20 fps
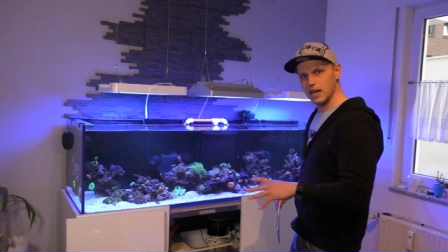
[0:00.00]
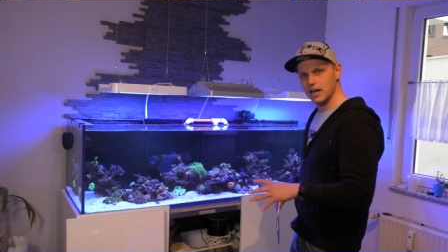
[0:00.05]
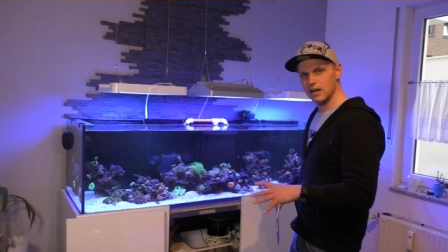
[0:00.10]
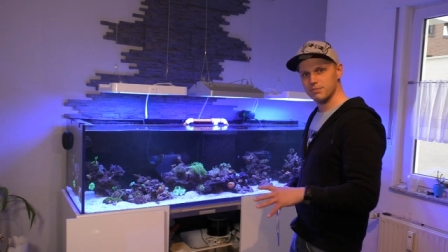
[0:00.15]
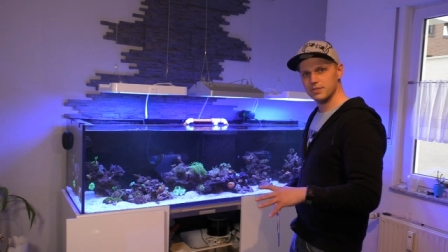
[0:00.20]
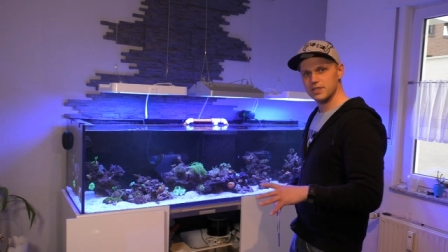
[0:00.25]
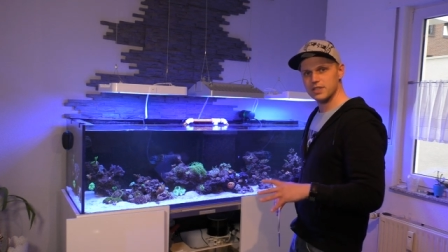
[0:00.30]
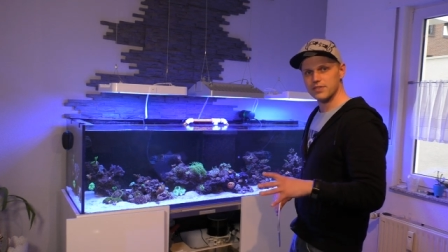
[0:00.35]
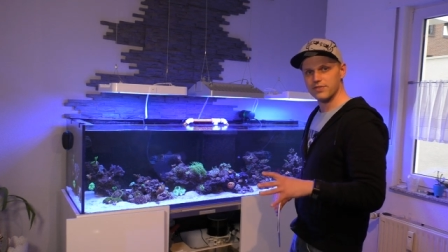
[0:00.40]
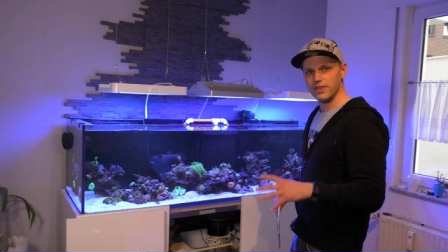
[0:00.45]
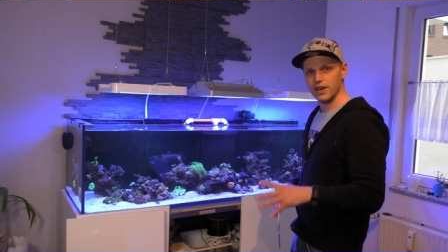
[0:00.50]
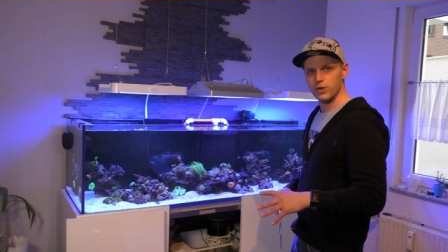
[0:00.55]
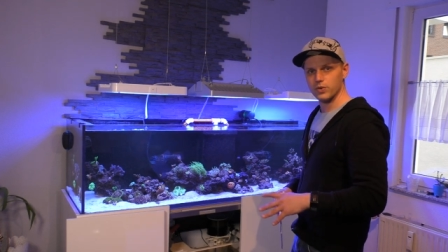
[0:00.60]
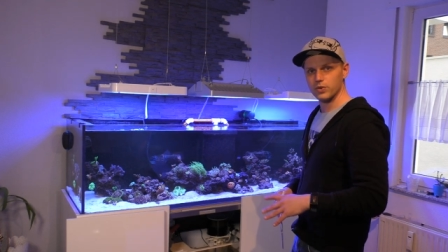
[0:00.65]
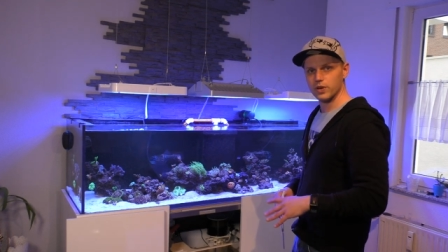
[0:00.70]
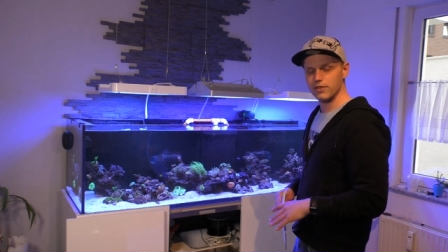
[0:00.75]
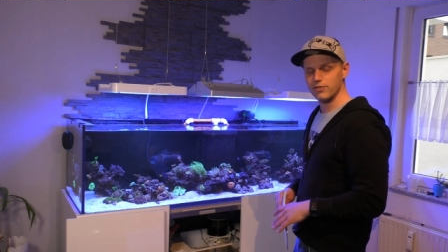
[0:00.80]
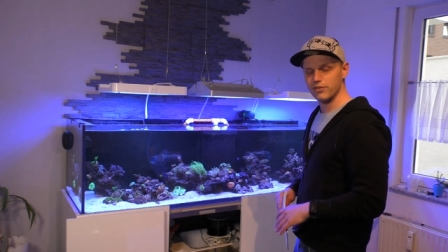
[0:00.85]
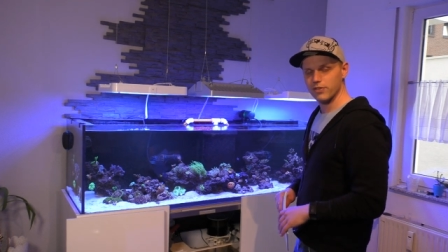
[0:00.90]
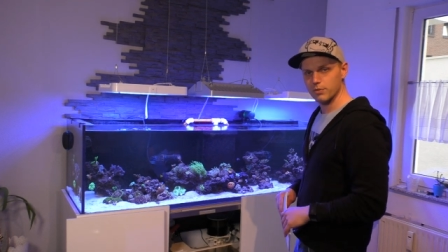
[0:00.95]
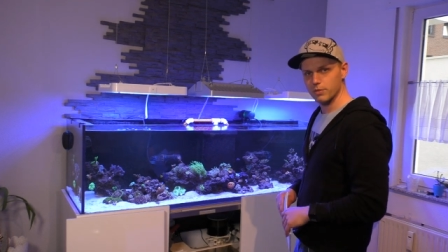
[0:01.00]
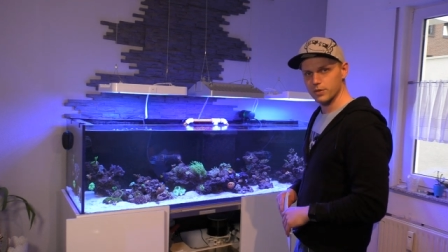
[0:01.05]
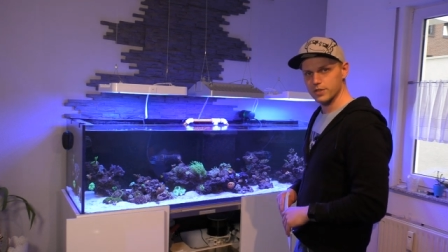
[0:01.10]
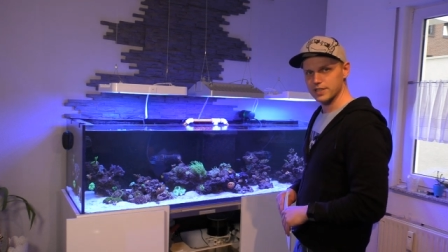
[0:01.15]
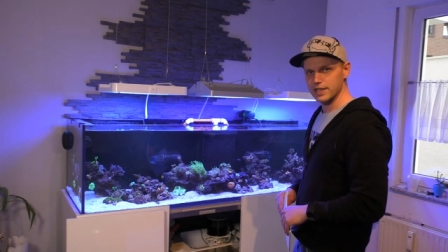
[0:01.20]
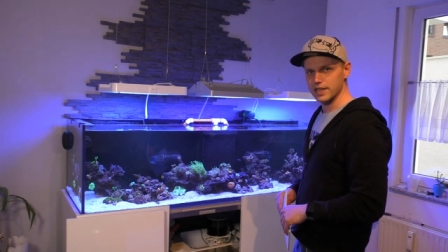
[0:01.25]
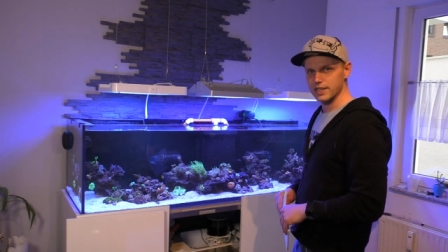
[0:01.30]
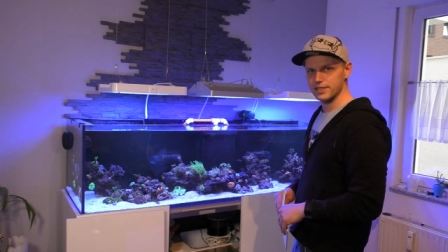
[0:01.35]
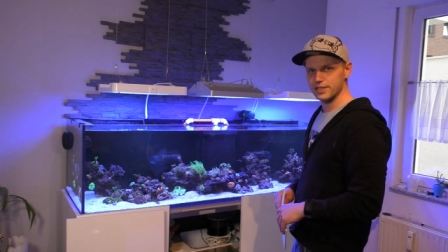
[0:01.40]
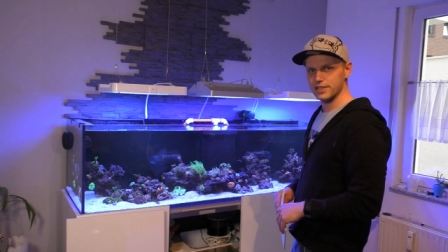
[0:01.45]
Die haben
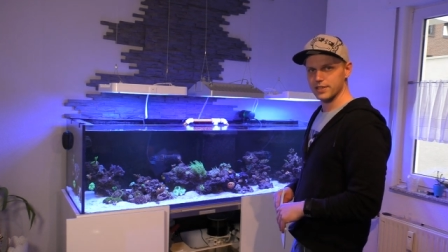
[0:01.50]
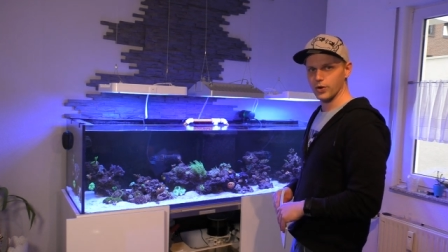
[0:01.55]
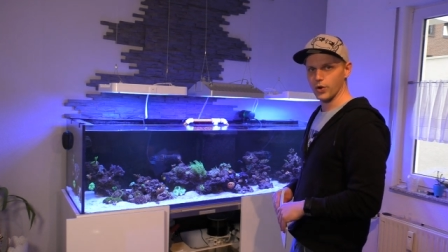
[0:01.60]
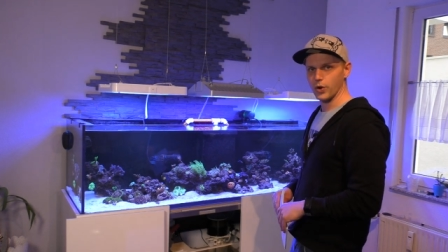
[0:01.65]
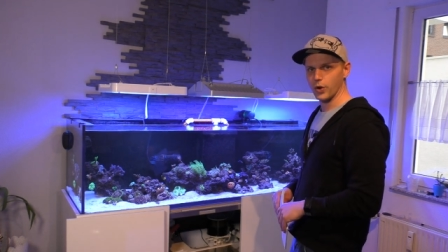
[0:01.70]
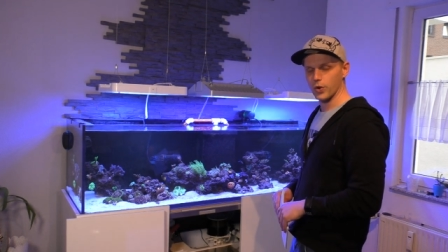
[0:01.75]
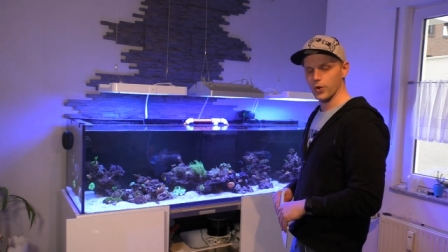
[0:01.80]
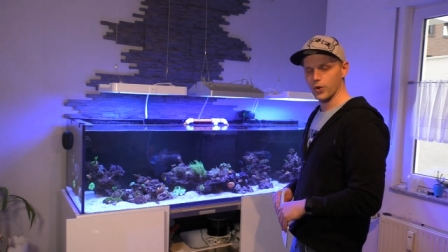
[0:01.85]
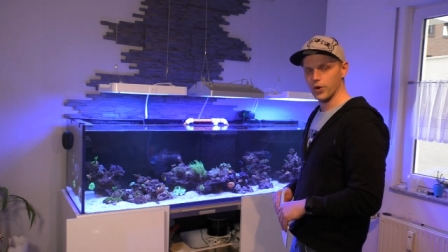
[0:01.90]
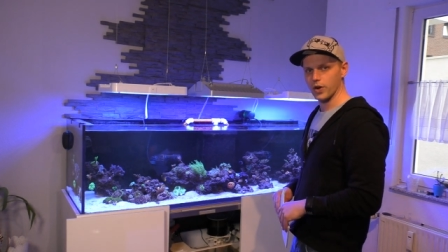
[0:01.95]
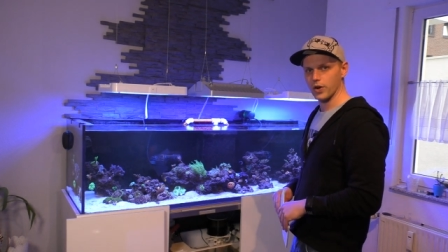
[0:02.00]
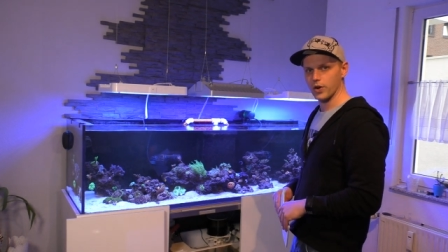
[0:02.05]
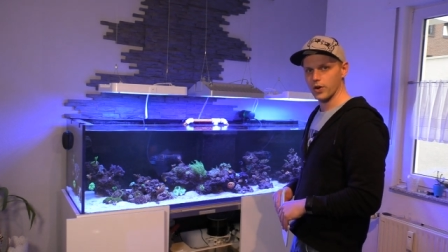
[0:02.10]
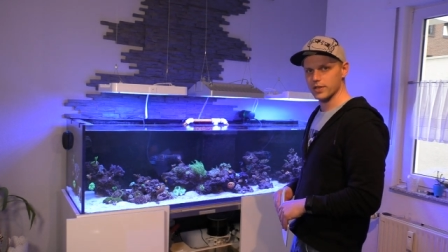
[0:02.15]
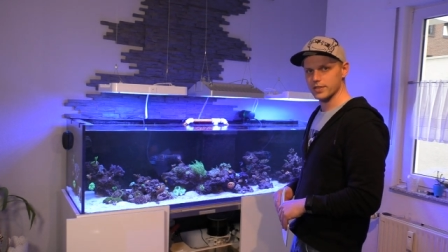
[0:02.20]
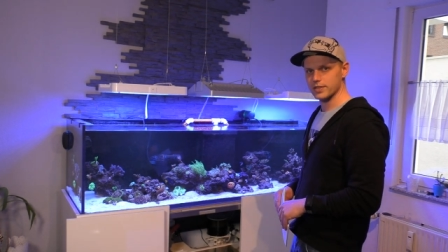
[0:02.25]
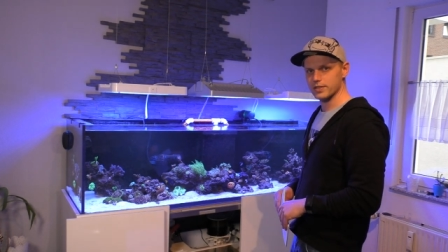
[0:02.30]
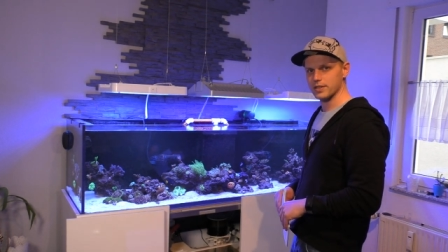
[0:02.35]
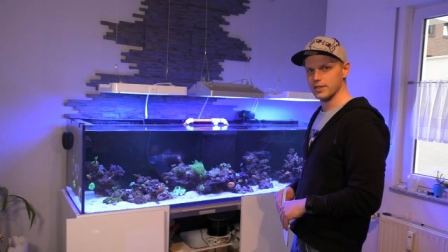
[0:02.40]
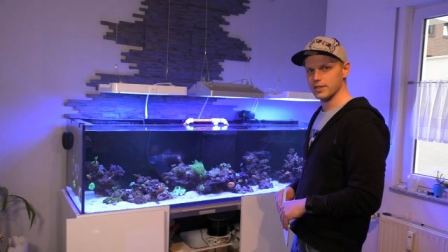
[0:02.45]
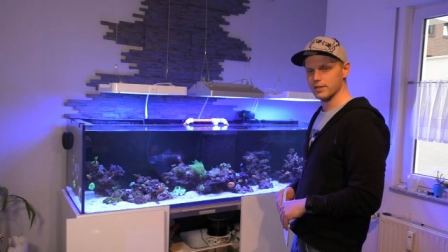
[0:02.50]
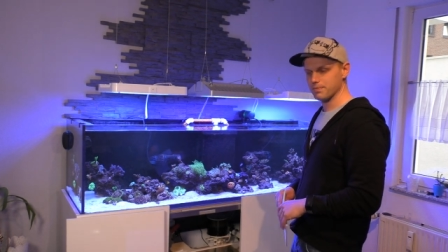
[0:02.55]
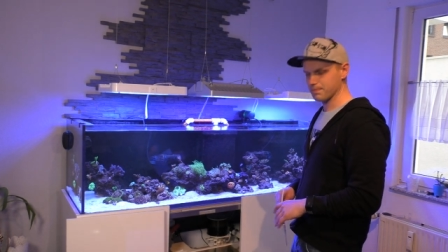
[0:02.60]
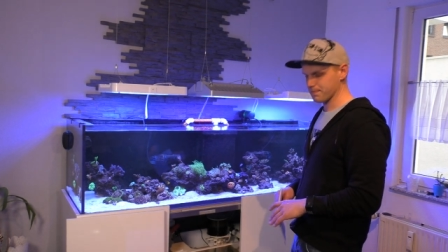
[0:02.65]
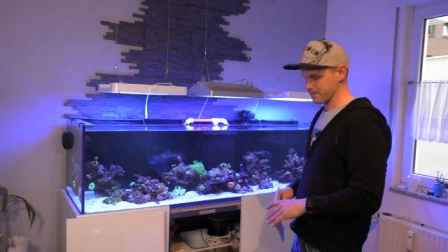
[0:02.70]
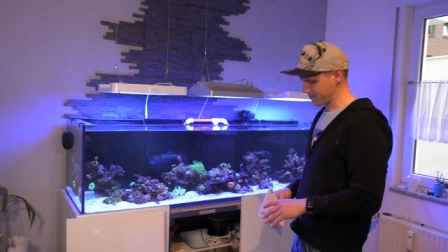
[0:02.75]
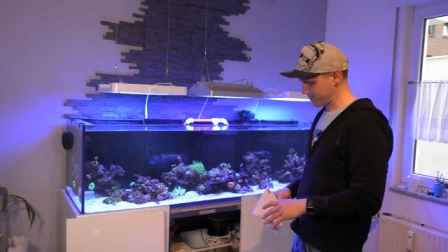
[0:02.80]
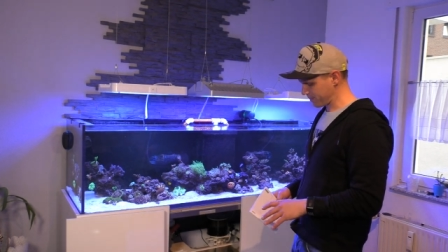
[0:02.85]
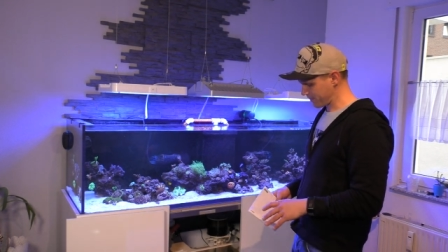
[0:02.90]
265 Euro gekostet.